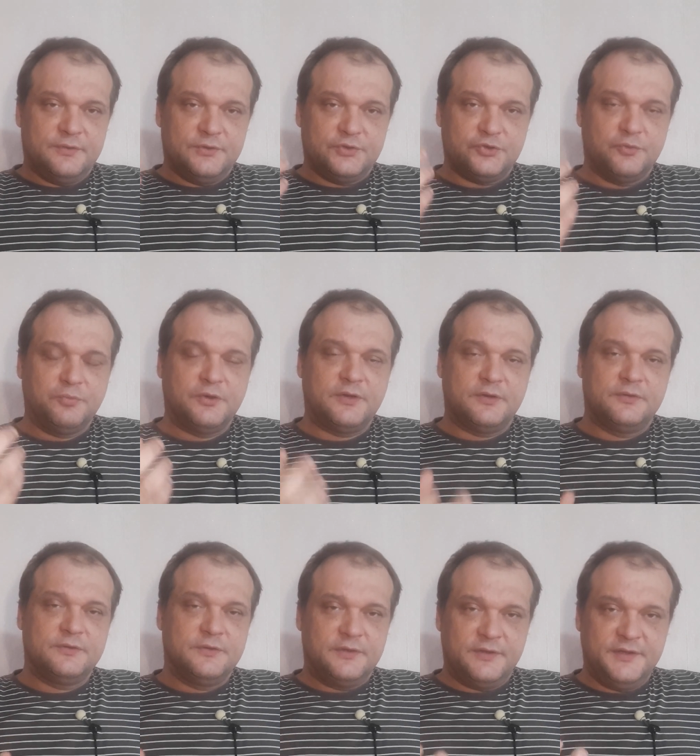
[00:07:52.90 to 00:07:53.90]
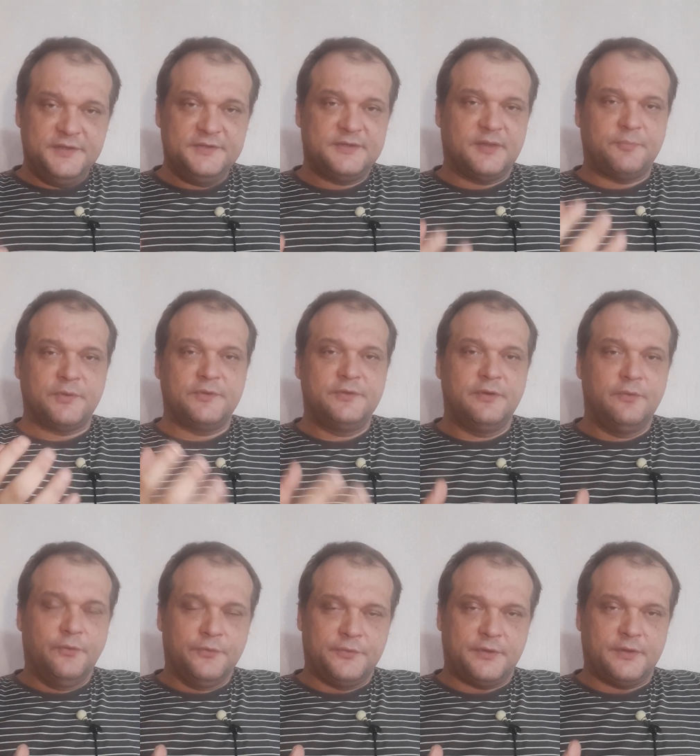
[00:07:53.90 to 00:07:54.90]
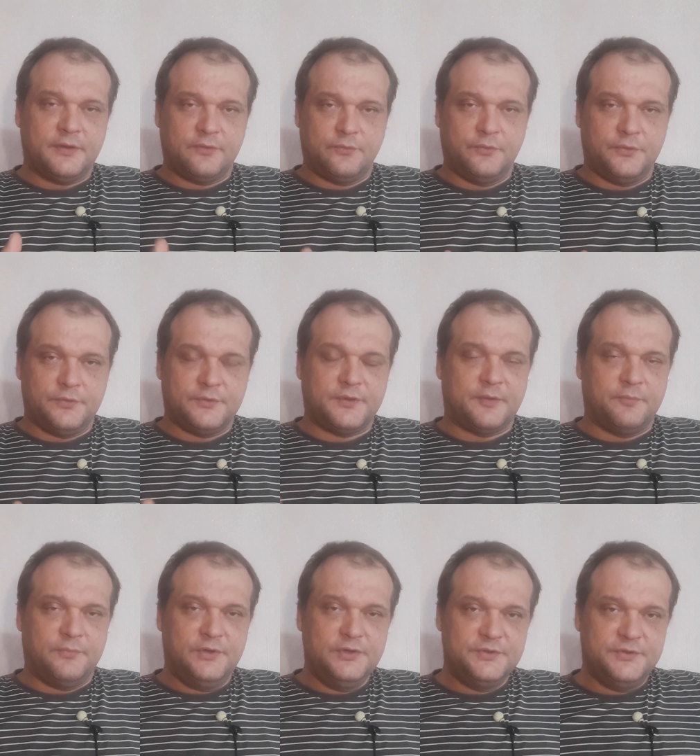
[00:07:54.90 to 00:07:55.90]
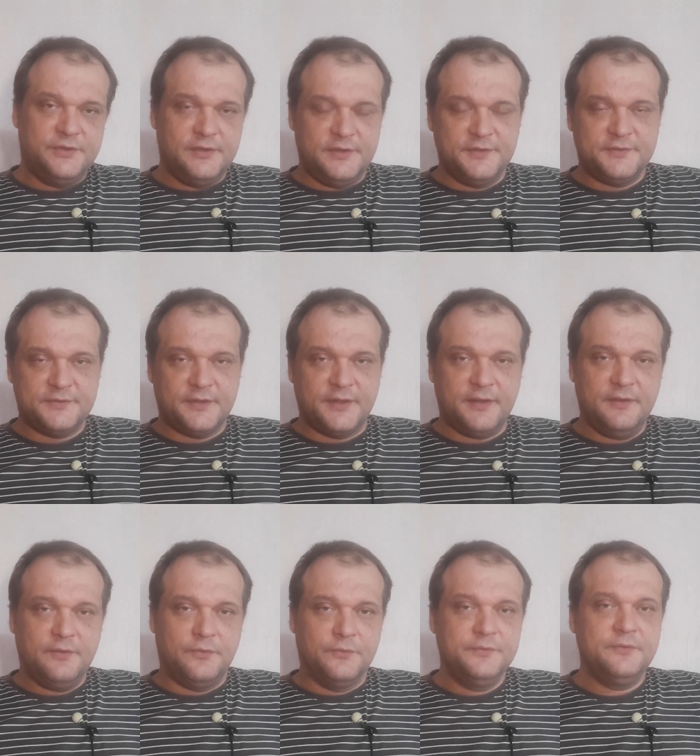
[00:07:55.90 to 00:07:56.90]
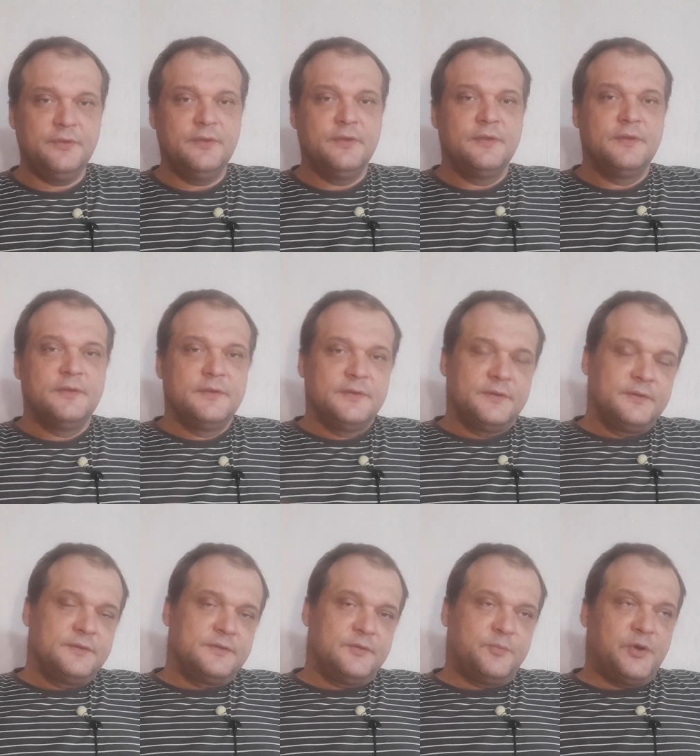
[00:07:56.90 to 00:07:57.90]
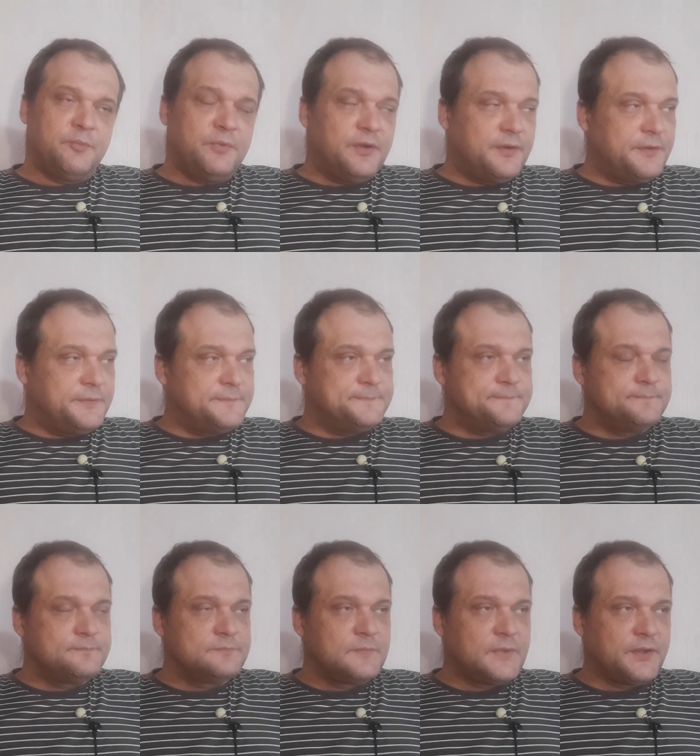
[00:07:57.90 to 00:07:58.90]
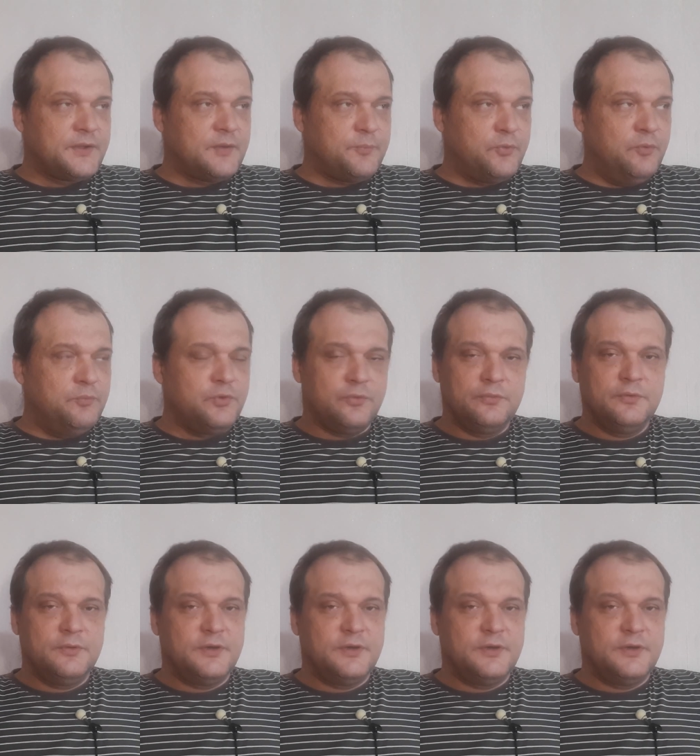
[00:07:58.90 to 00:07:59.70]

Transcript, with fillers: чтобы лист определенный какой-то, там, нижний лист, да, он, например, эм, как я помню, он